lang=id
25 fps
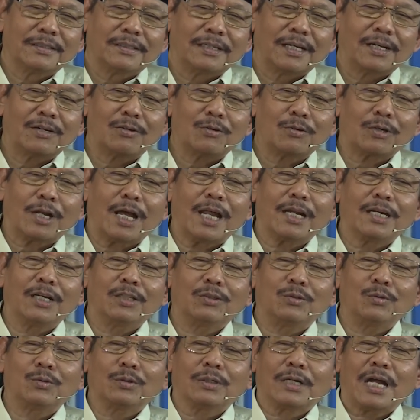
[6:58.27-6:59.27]
Nah, Quran
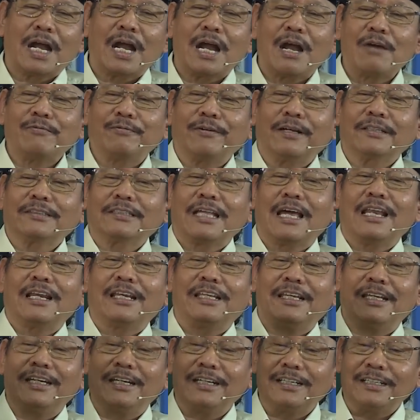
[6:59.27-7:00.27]
itu
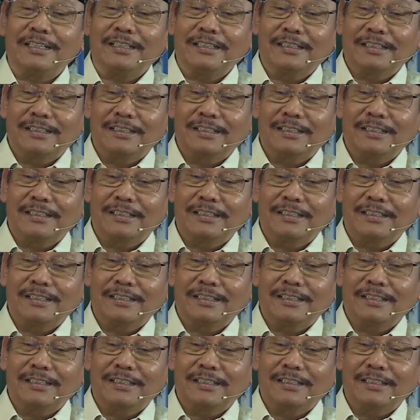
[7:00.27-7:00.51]
kafatalin